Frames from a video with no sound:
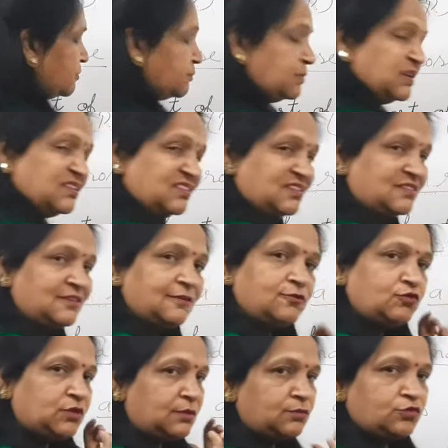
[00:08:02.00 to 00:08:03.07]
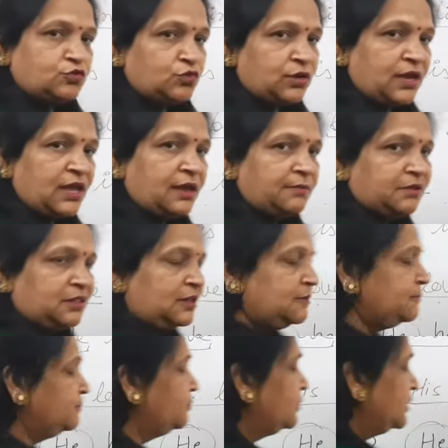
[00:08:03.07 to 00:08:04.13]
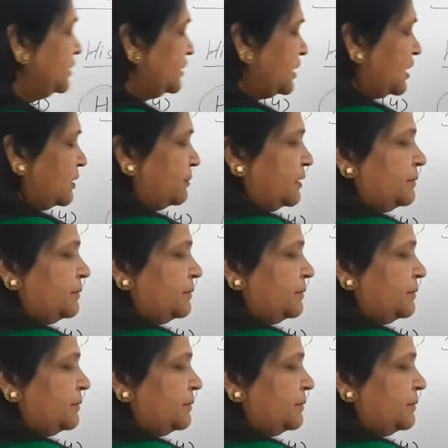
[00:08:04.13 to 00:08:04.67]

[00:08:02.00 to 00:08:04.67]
पीछे से उसने मुस्कुराया मतलब यहाँ पे